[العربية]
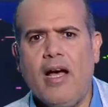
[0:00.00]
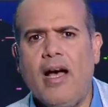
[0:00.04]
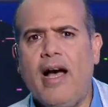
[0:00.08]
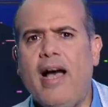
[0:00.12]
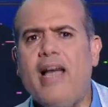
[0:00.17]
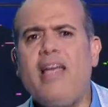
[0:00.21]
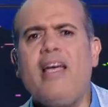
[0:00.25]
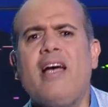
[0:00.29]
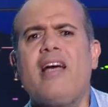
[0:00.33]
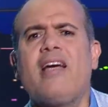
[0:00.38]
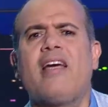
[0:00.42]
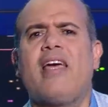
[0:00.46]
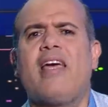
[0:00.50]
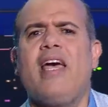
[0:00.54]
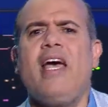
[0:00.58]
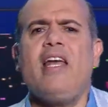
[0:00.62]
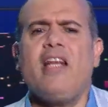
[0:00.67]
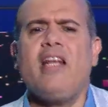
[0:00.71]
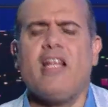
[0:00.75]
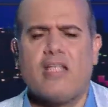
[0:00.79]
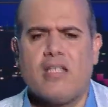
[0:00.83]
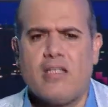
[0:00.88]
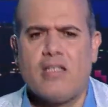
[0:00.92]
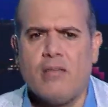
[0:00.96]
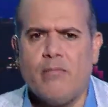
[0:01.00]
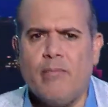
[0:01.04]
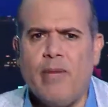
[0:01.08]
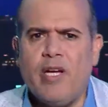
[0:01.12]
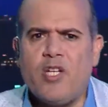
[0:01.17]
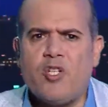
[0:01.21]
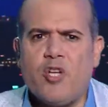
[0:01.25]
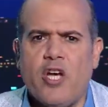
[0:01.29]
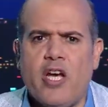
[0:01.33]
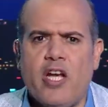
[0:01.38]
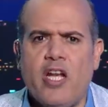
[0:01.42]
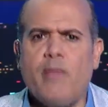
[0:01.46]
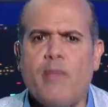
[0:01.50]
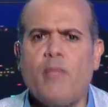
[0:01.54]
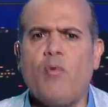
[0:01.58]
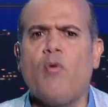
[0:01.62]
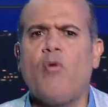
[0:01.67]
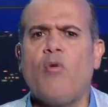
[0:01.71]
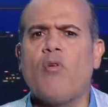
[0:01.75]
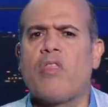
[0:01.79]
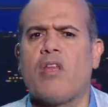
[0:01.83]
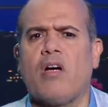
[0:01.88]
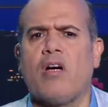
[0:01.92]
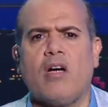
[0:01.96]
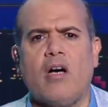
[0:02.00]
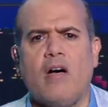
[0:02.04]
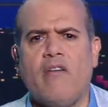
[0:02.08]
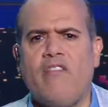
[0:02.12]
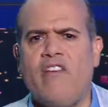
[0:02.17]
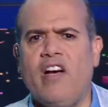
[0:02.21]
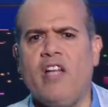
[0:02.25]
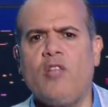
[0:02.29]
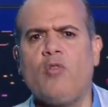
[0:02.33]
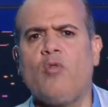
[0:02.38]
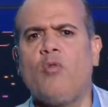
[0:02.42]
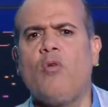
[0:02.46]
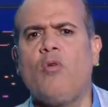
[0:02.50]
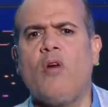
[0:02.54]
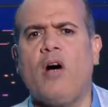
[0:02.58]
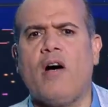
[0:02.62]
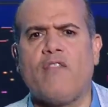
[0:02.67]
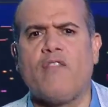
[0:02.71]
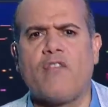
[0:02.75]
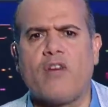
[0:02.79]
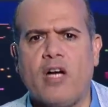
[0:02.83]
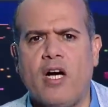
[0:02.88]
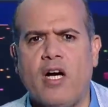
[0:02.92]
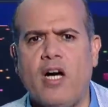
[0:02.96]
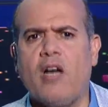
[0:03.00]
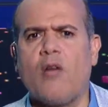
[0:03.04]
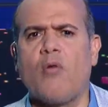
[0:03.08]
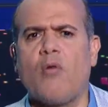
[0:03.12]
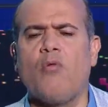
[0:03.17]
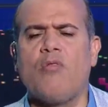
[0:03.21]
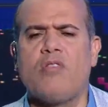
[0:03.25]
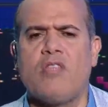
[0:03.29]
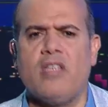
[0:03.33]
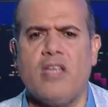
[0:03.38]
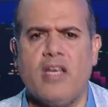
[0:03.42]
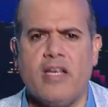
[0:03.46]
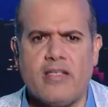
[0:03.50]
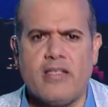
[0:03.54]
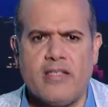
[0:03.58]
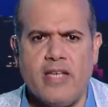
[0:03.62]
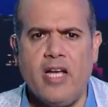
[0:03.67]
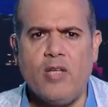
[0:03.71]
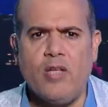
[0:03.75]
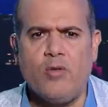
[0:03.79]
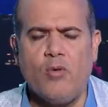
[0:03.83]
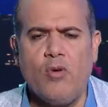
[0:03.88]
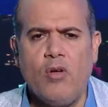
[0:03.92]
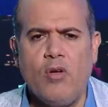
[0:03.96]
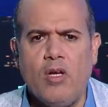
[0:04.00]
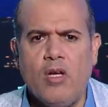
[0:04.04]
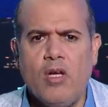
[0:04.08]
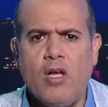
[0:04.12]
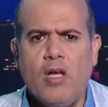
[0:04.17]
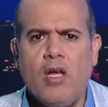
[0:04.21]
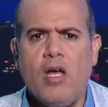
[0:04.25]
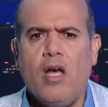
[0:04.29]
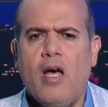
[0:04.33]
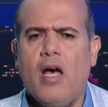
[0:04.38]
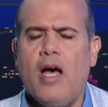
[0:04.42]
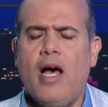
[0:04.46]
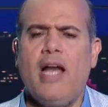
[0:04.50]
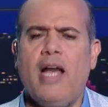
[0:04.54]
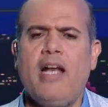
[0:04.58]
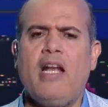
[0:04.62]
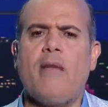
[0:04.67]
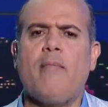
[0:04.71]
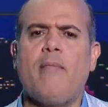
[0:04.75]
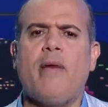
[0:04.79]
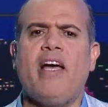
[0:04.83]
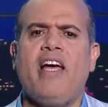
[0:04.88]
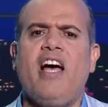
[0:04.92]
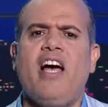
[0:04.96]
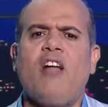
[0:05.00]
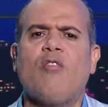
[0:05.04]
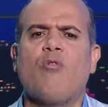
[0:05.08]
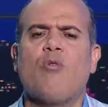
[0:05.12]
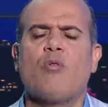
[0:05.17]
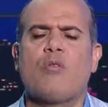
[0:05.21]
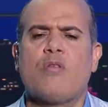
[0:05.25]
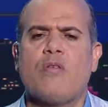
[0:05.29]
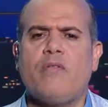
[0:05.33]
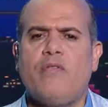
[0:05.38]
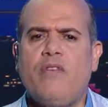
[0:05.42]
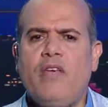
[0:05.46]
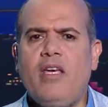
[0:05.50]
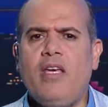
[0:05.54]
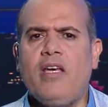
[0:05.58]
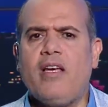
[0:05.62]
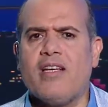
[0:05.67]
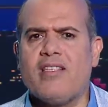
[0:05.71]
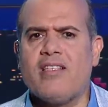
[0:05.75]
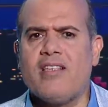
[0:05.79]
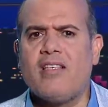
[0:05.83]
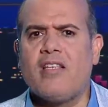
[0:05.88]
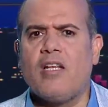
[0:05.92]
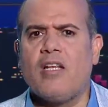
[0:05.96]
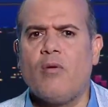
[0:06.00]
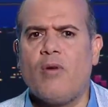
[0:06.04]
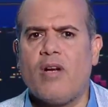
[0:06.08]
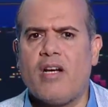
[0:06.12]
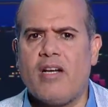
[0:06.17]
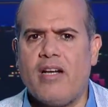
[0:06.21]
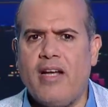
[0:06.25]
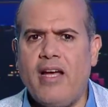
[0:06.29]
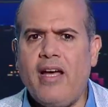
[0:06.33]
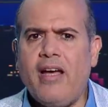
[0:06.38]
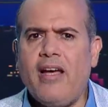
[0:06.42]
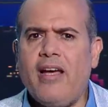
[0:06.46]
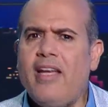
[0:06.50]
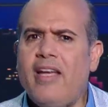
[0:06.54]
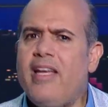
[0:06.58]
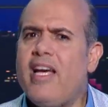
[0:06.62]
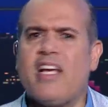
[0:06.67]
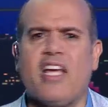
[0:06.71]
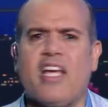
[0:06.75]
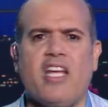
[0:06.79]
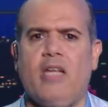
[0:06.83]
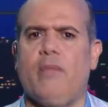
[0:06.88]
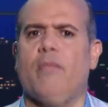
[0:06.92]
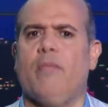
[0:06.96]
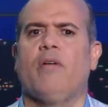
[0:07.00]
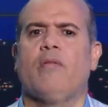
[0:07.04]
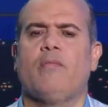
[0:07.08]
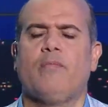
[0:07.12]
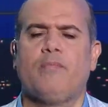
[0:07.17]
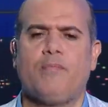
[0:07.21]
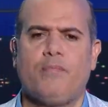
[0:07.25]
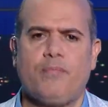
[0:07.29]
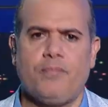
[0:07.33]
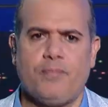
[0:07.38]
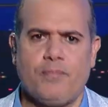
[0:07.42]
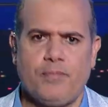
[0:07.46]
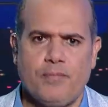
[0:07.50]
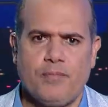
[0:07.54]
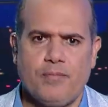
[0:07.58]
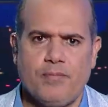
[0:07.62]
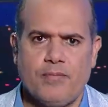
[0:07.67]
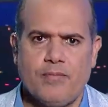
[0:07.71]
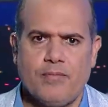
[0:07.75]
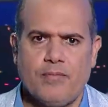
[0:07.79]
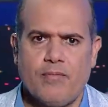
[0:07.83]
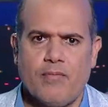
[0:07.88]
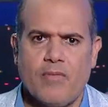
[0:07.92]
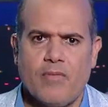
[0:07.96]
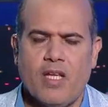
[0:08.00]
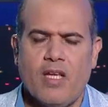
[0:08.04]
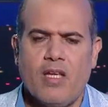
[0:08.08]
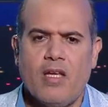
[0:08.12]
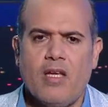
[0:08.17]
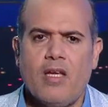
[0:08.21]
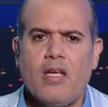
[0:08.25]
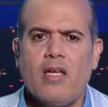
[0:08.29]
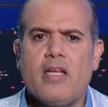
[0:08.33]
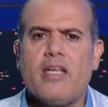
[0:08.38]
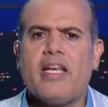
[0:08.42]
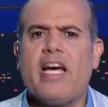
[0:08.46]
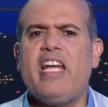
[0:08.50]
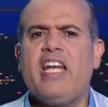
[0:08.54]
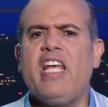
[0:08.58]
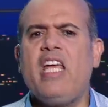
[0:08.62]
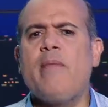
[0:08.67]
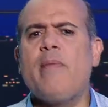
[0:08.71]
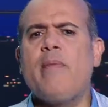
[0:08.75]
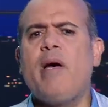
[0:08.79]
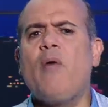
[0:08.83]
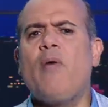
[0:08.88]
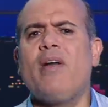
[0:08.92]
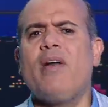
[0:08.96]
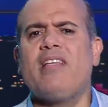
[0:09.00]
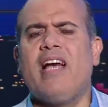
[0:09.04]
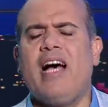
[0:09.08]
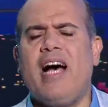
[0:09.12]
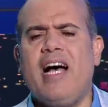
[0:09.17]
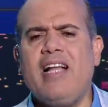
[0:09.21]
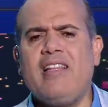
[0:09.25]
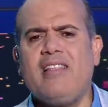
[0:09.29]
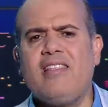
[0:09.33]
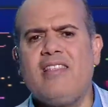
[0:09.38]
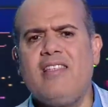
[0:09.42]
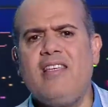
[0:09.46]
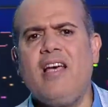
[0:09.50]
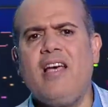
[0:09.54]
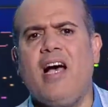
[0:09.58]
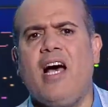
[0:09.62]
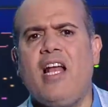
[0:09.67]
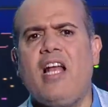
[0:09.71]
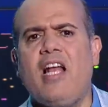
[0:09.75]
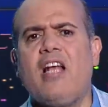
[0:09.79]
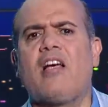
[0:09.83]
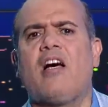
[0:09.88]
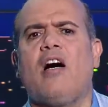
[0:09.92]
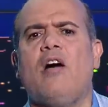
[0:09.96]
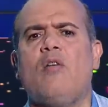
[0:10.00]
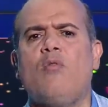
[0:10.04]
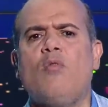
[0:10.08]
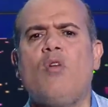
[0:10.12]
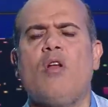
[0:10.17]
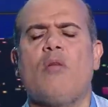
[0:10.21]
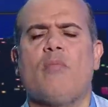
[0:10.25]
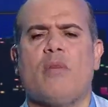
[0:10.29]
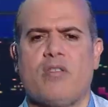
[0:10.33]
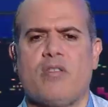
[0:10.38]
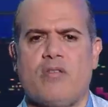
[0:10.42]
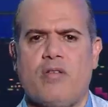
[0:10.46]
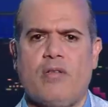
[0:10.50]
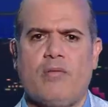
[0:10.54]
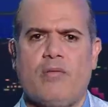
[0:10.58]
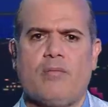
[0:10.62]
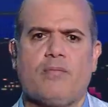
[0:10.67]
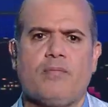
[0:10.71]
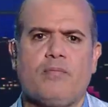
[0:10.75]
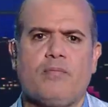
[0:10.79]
ايا كانت مشاربه ثقافته افكاره سياساته ان ما يحدث في جزيره الوراء هي جريمه جريمه وتعدي على القانون المصري